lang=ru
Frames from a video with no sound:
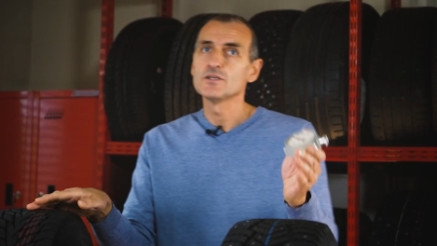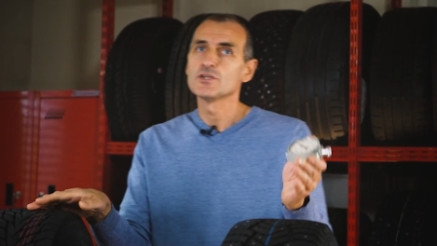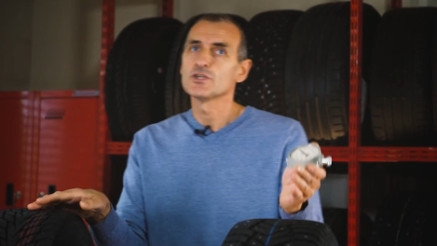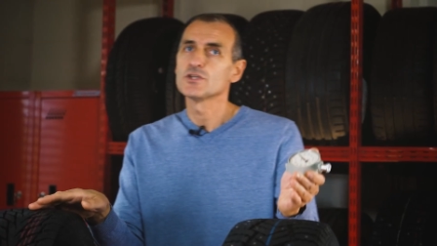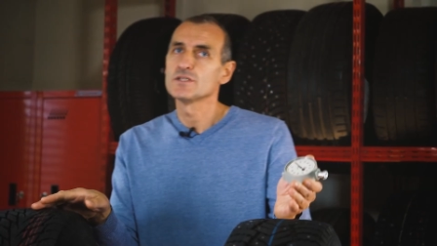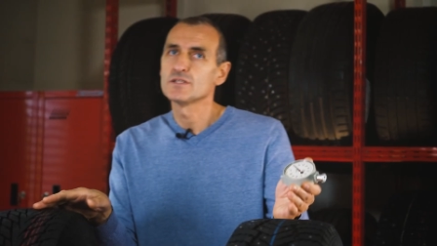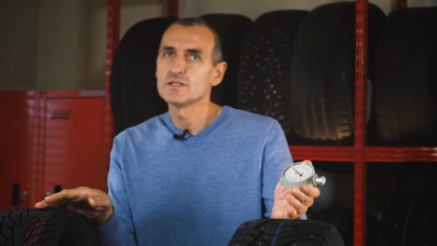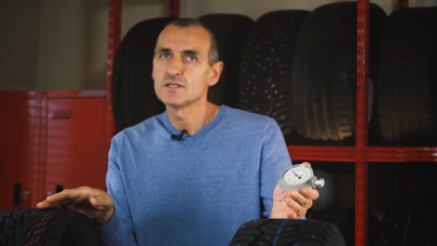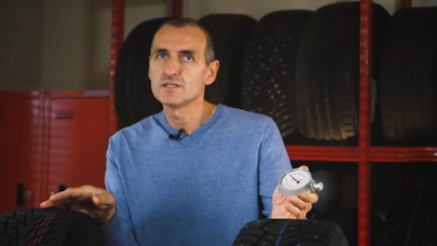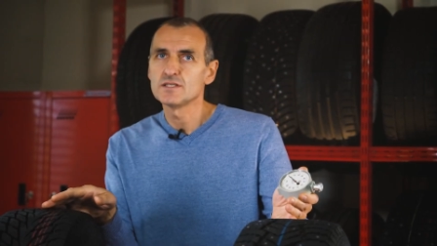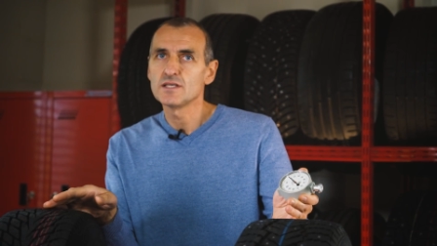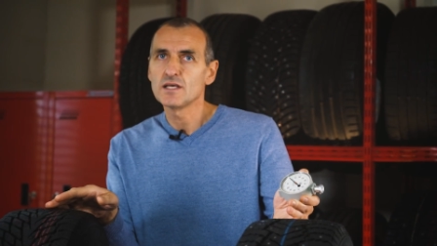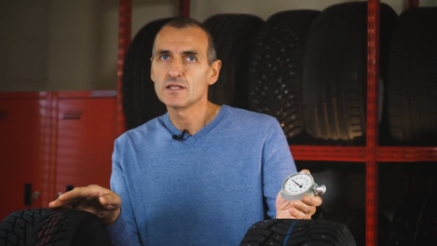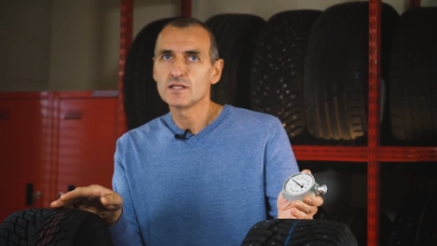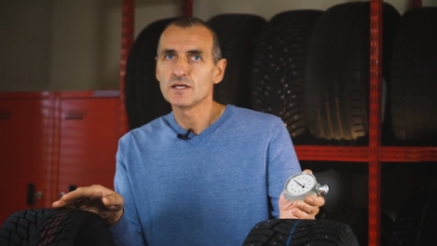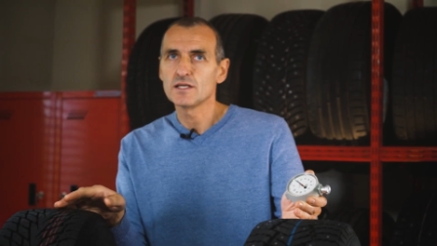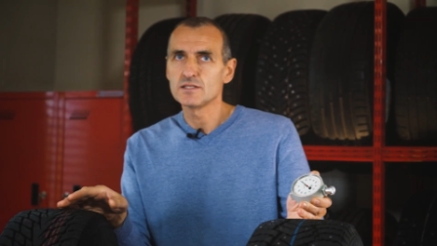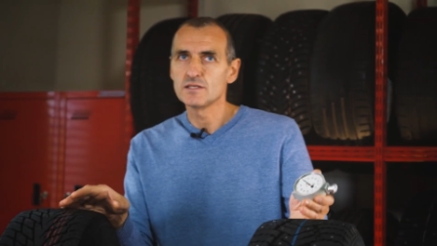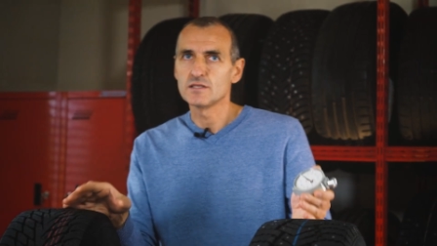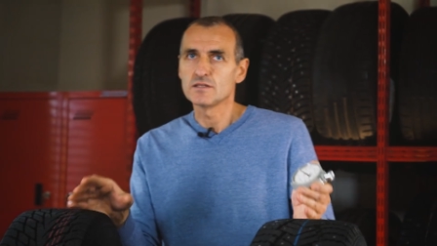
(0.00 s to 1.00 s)
и
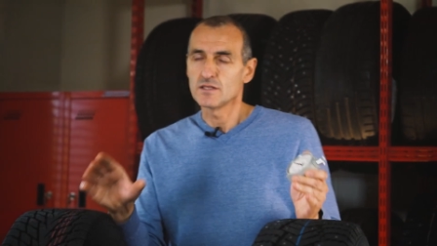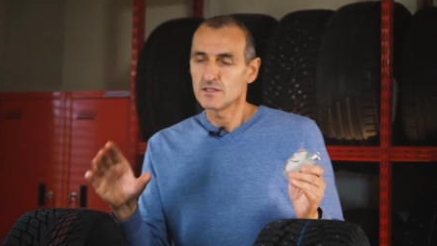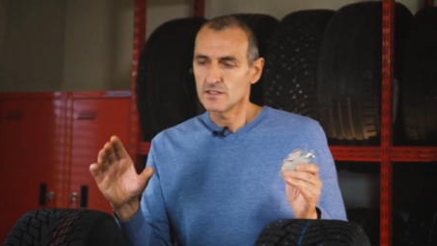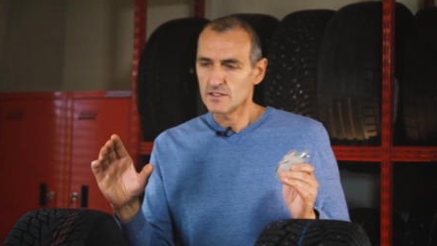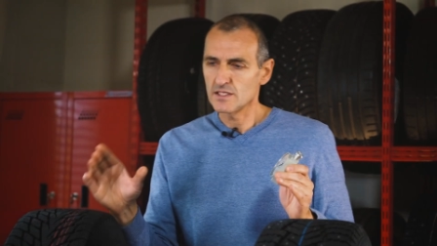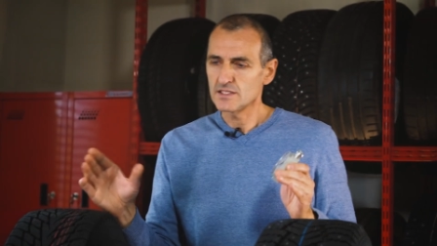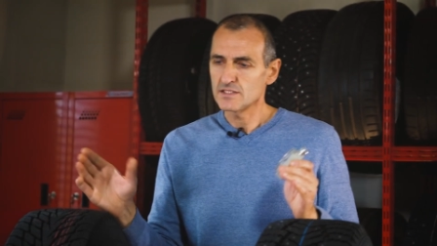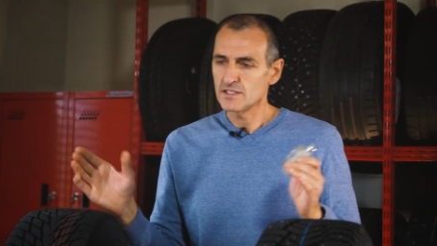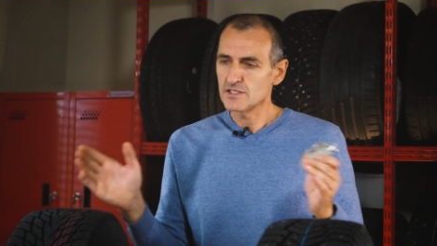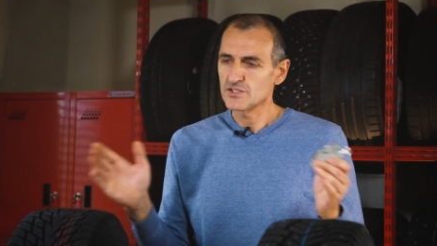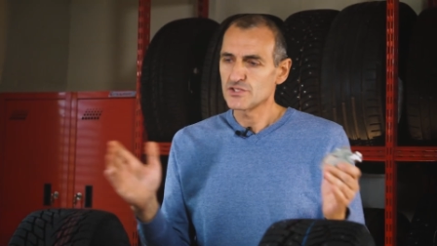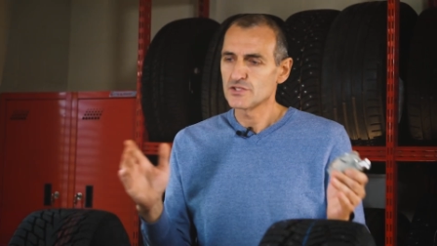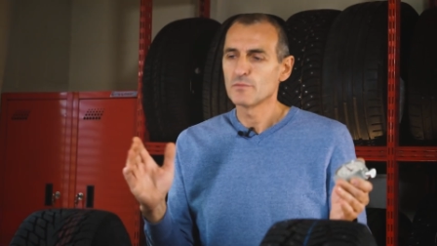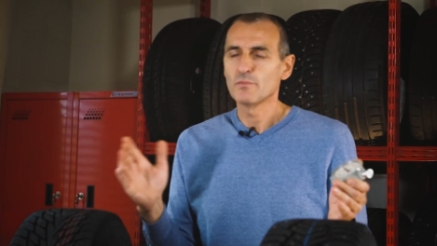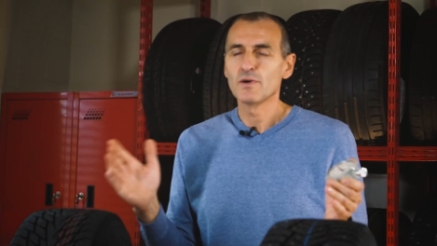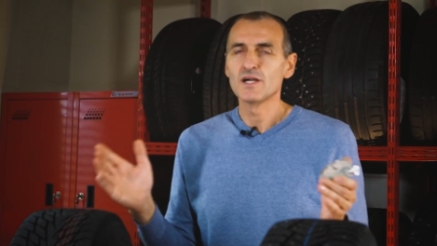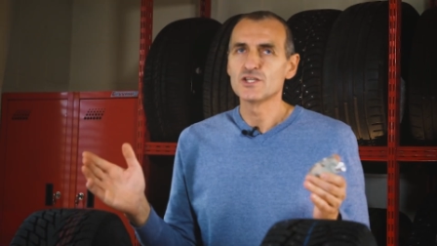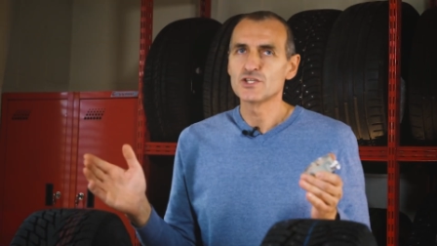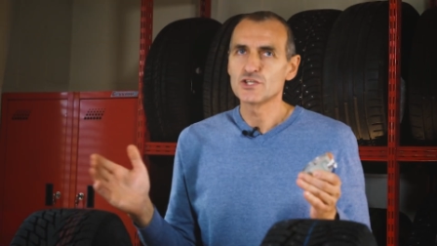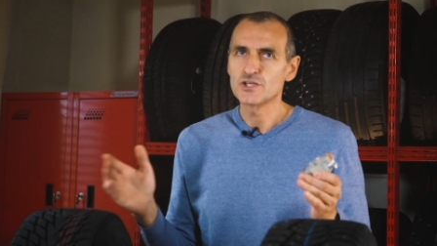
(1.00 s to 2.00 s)
61. Это достаточно
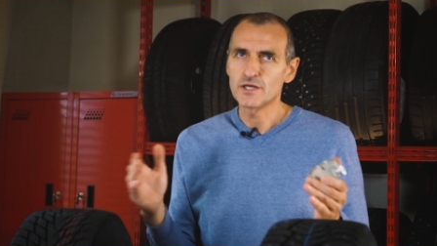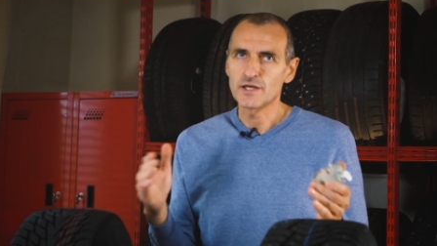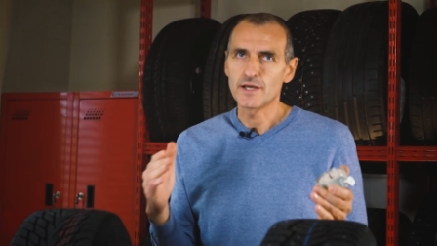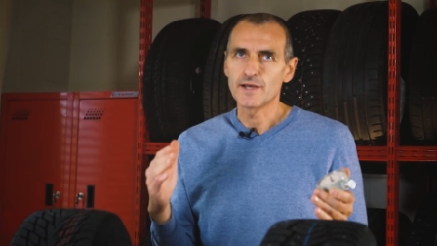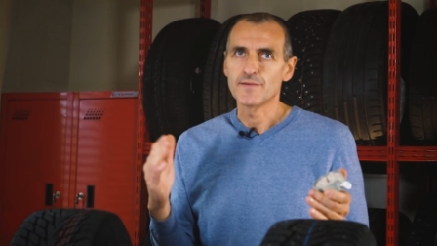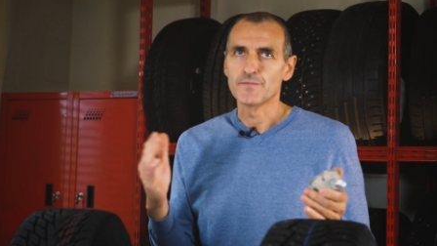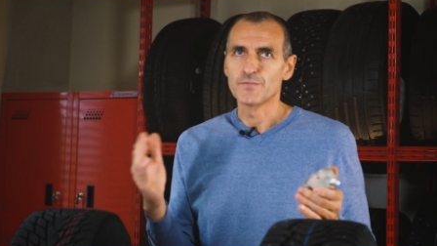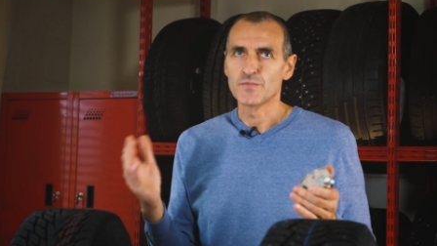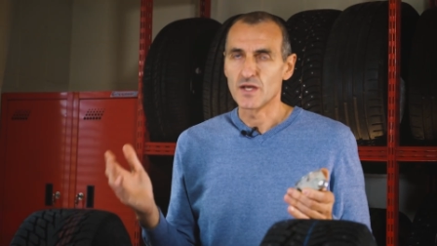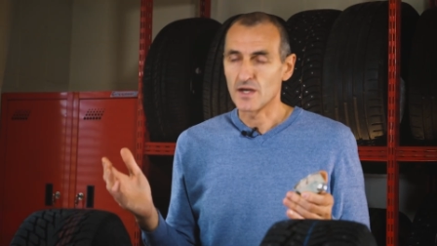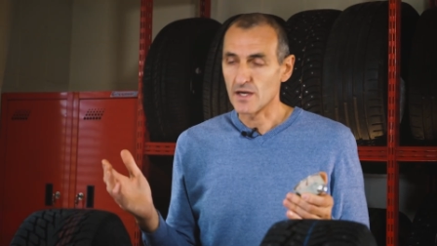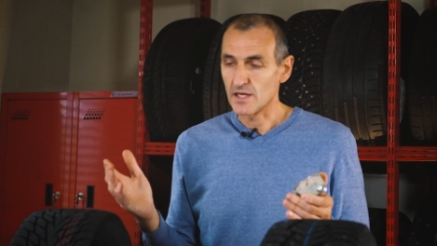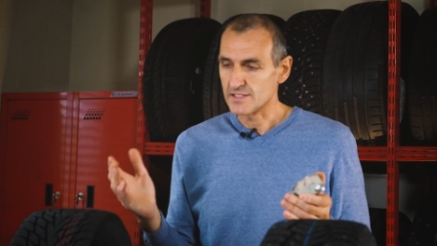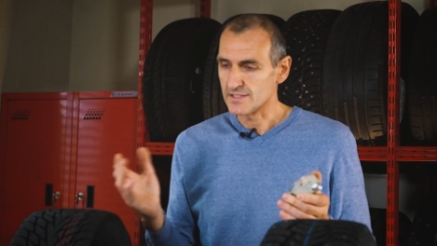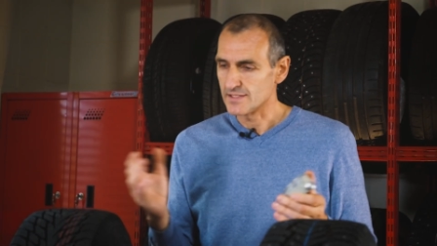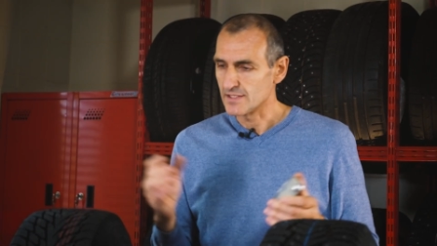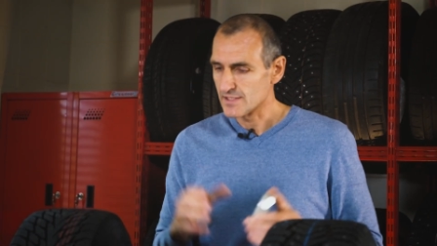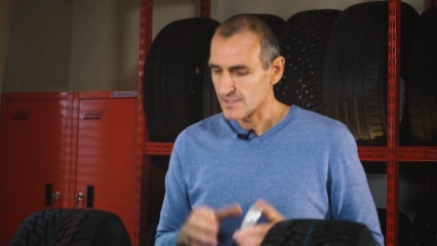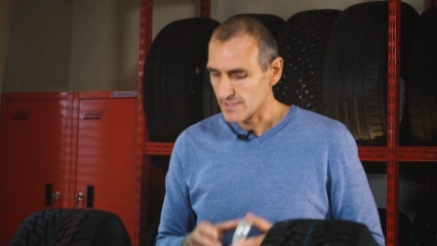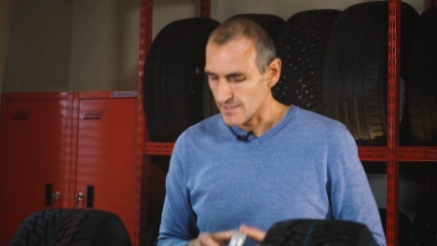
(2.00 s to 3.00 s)
большая
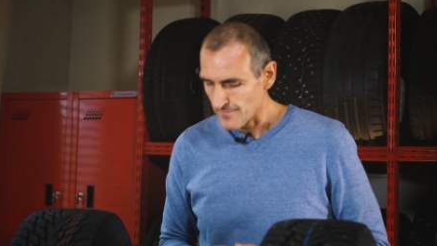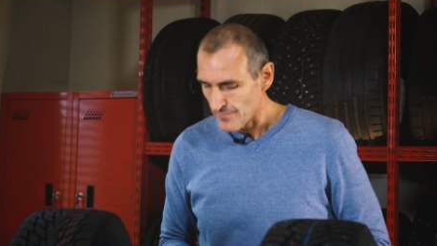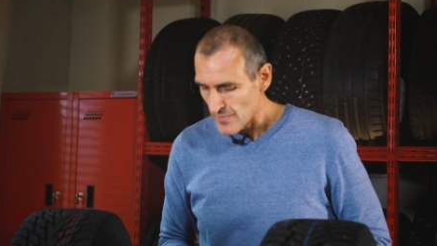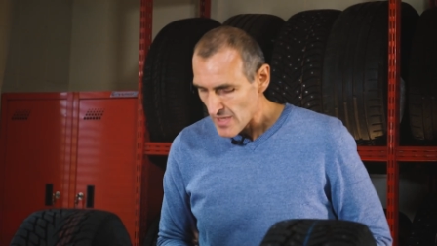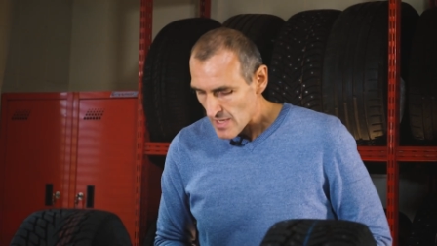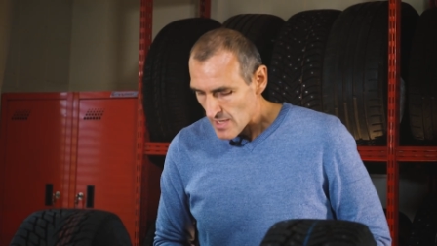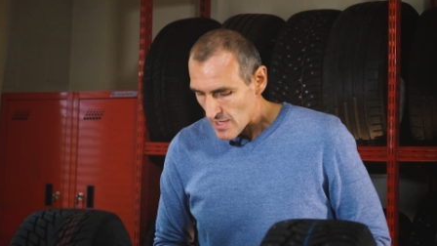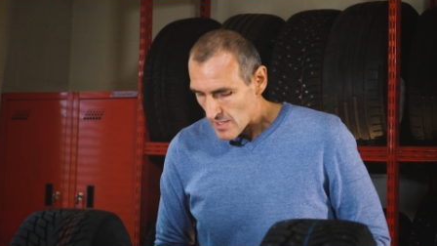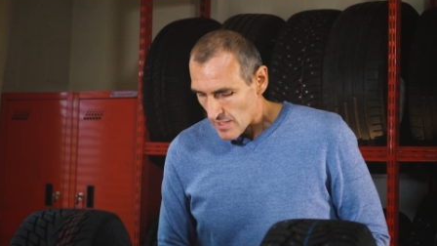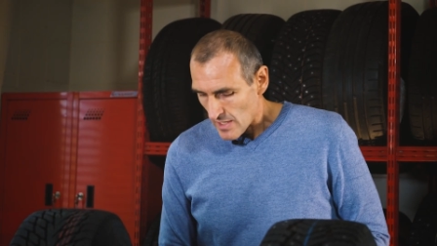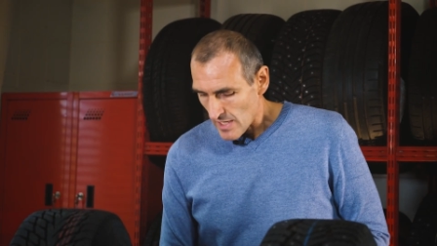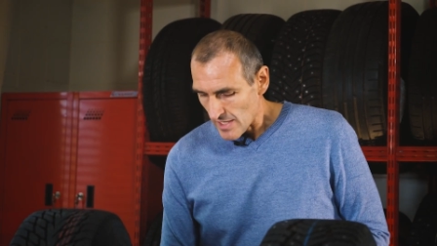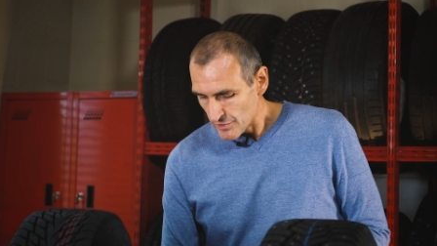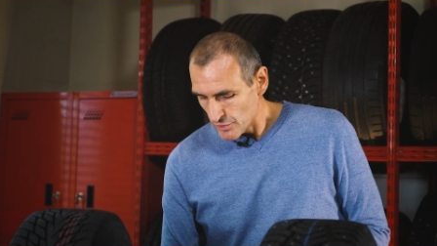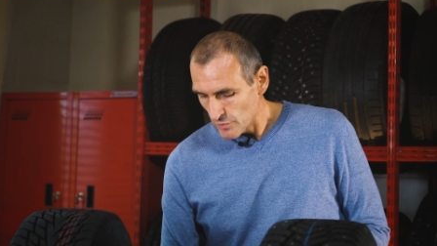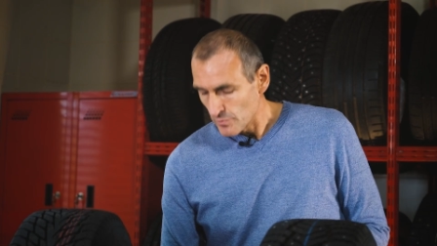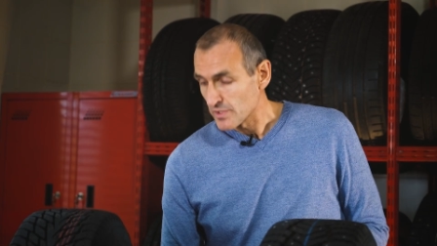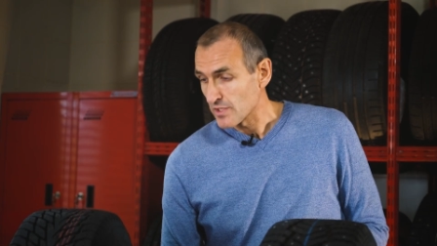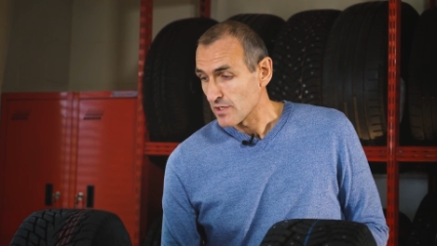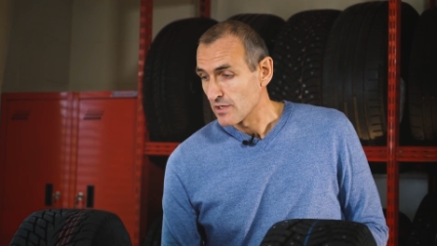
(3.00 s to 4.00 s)
разница. О
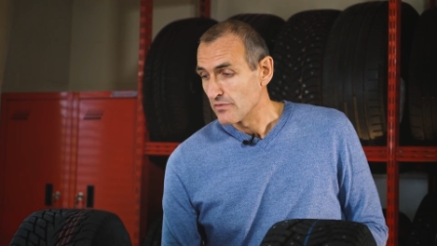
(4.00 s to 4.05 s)
чем это